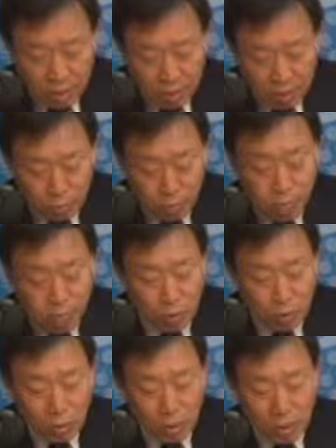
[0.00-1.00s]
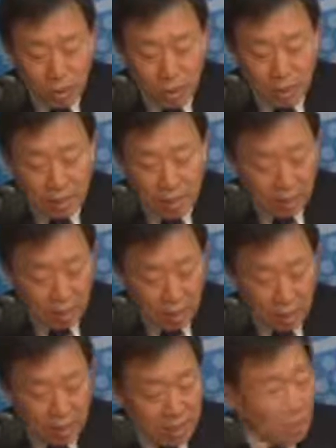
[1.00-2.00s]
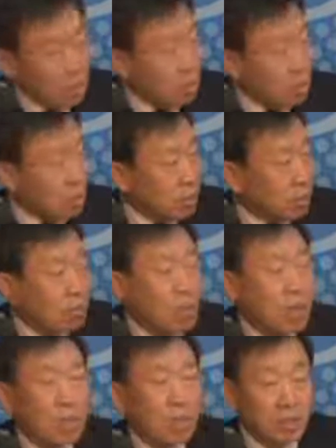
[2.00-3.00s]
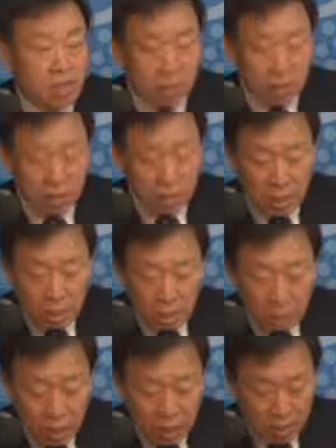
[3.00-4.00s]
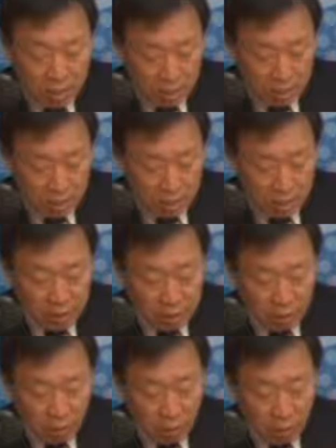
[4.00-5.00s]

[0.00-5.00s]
아, 구체적으로는 뭐 생태 관광이라든지 자연자원 관리라든지